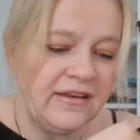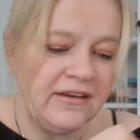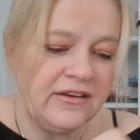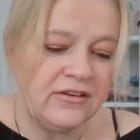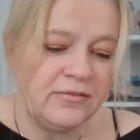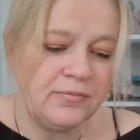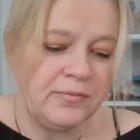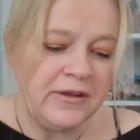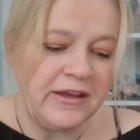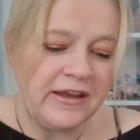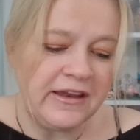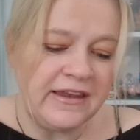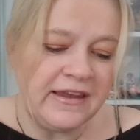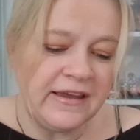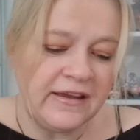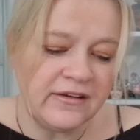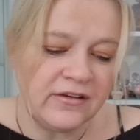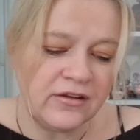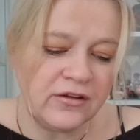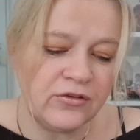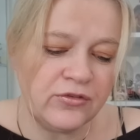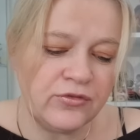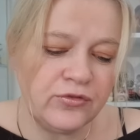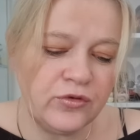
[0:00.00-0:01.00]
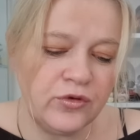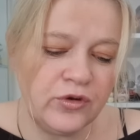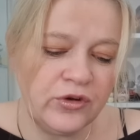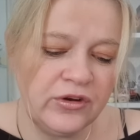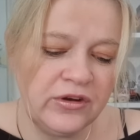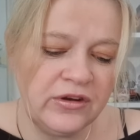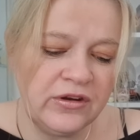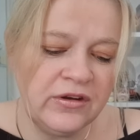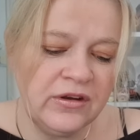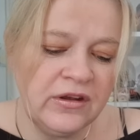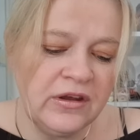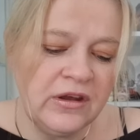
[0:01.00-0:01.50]
inspirierend
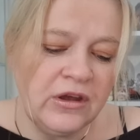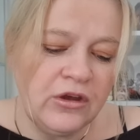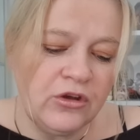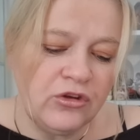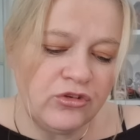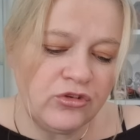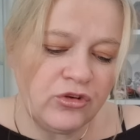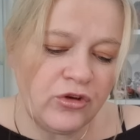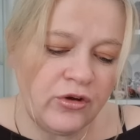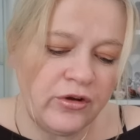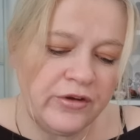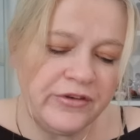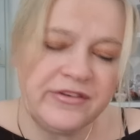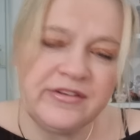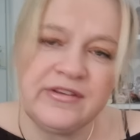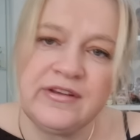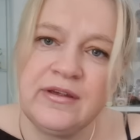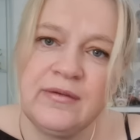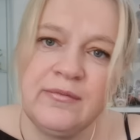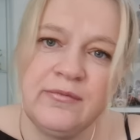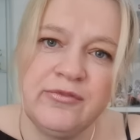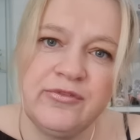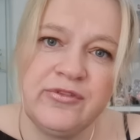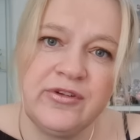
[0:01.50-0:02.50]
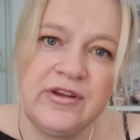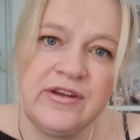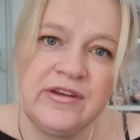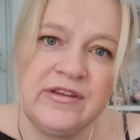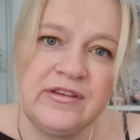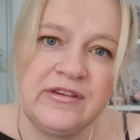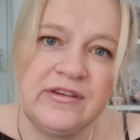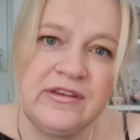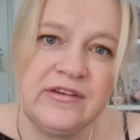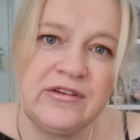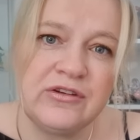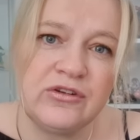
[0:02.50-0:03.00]
gefunden. Trotzdem finde
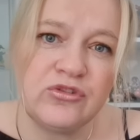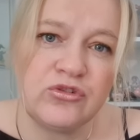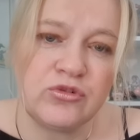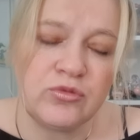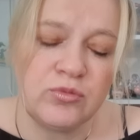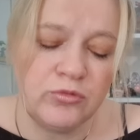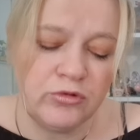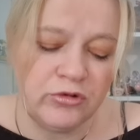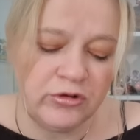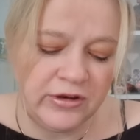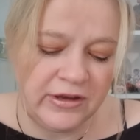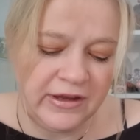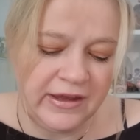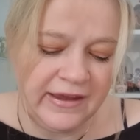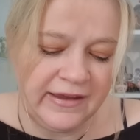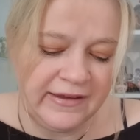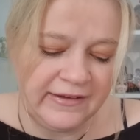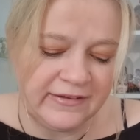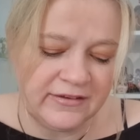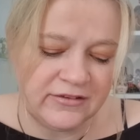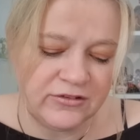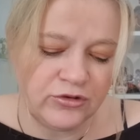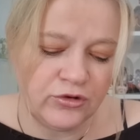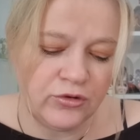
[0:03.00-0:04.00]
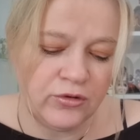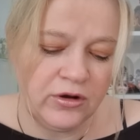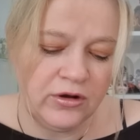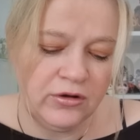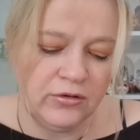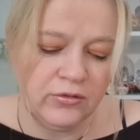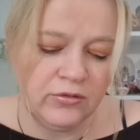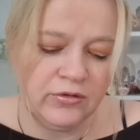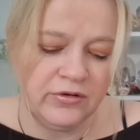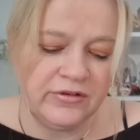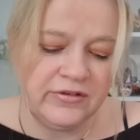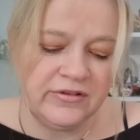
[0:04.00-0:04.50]
ich diesen Schmuck echt toll.
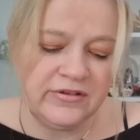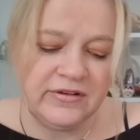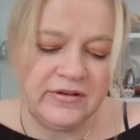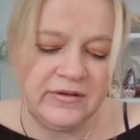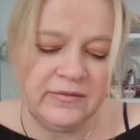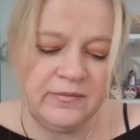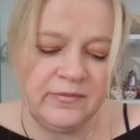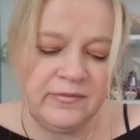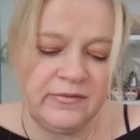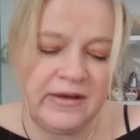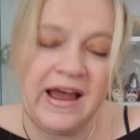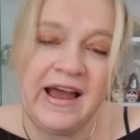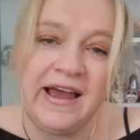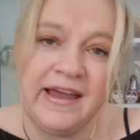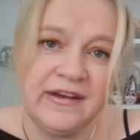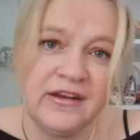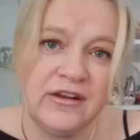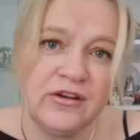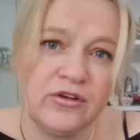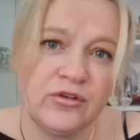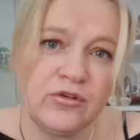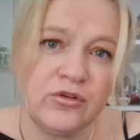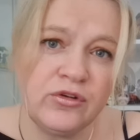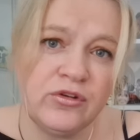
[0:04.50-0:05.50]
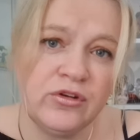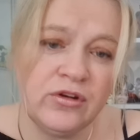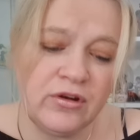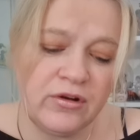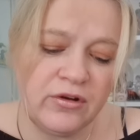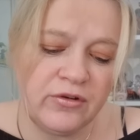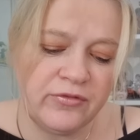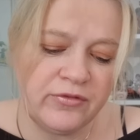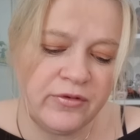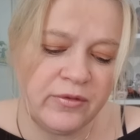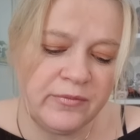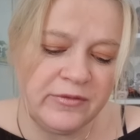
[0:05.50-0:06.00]
Und ähm, einer der Gründe
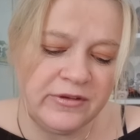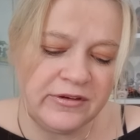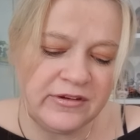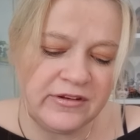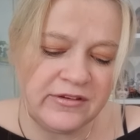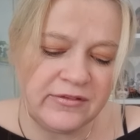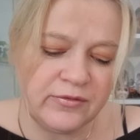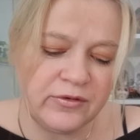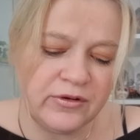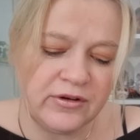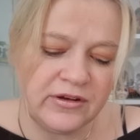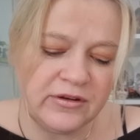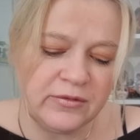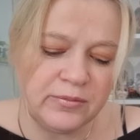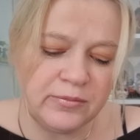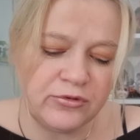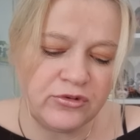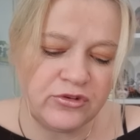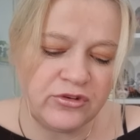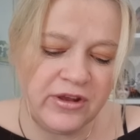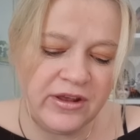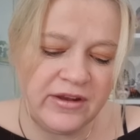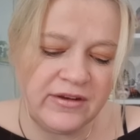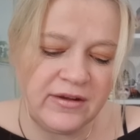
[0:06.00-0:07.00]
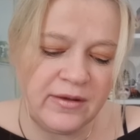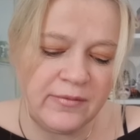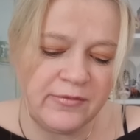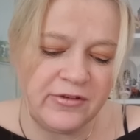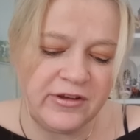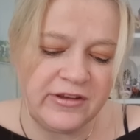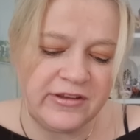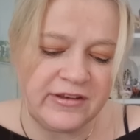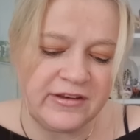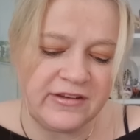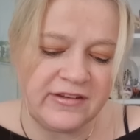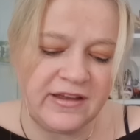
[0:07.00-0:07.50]
auch, warum ich das wirklich bestellt habe,
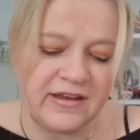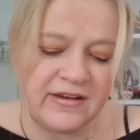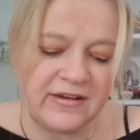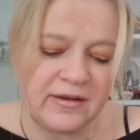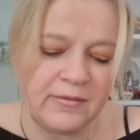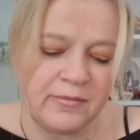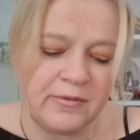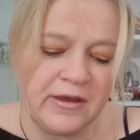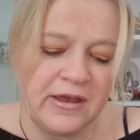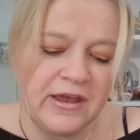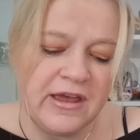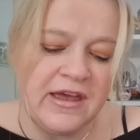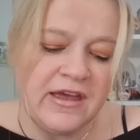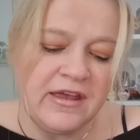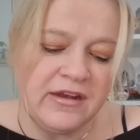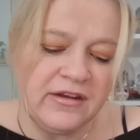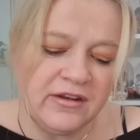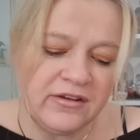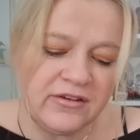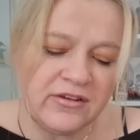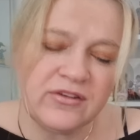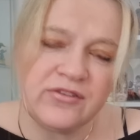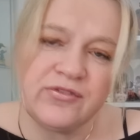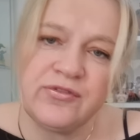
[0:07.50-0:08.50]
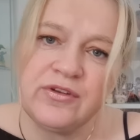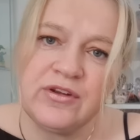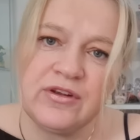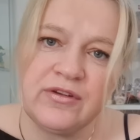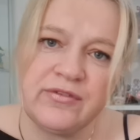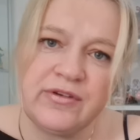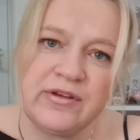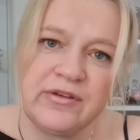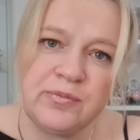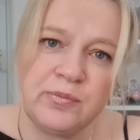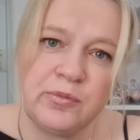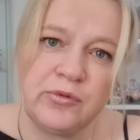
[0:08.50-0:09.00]
weil ich gesagt habe, das ist wieder
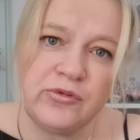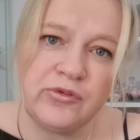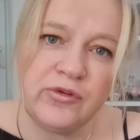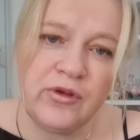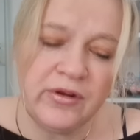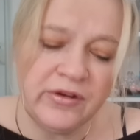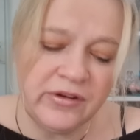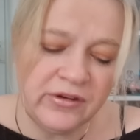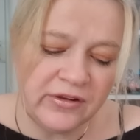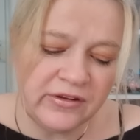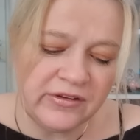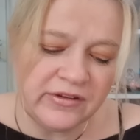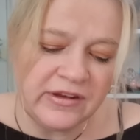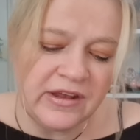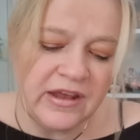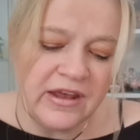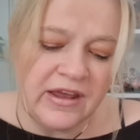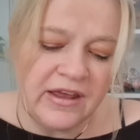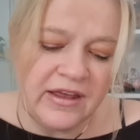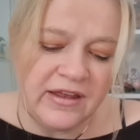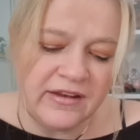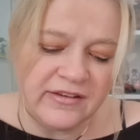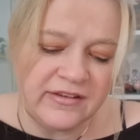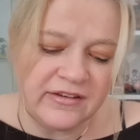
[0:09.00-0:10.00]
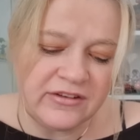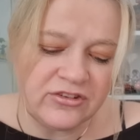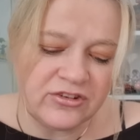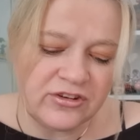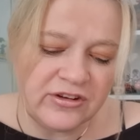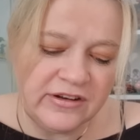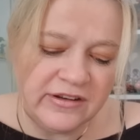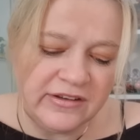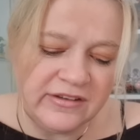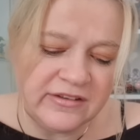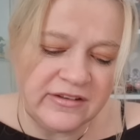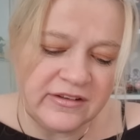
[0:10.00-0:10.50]
was Besonderes. Es ist
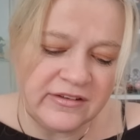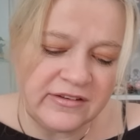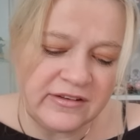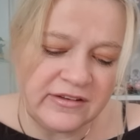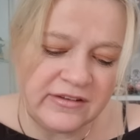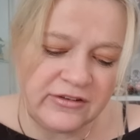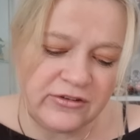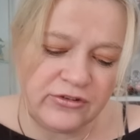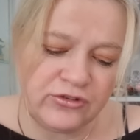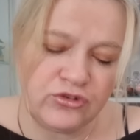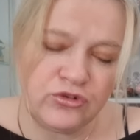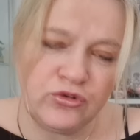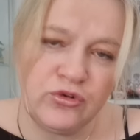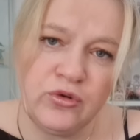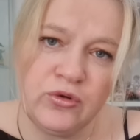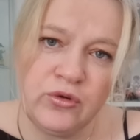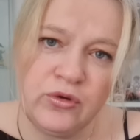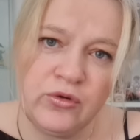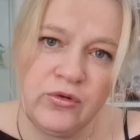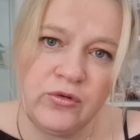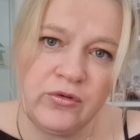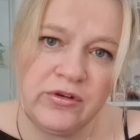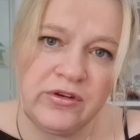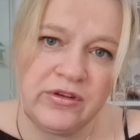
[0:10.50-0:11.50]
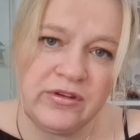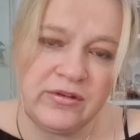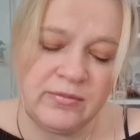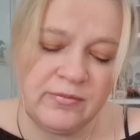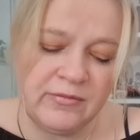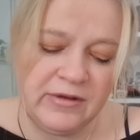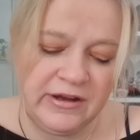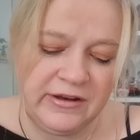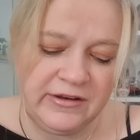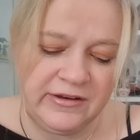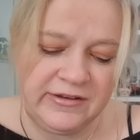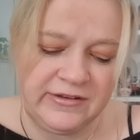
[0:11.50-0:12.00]
schlicht, es ist schön und ich
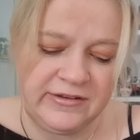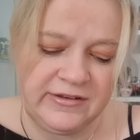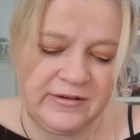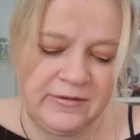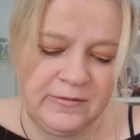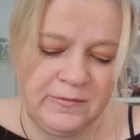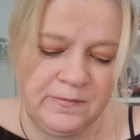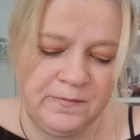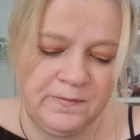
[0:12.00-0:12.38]
mag es.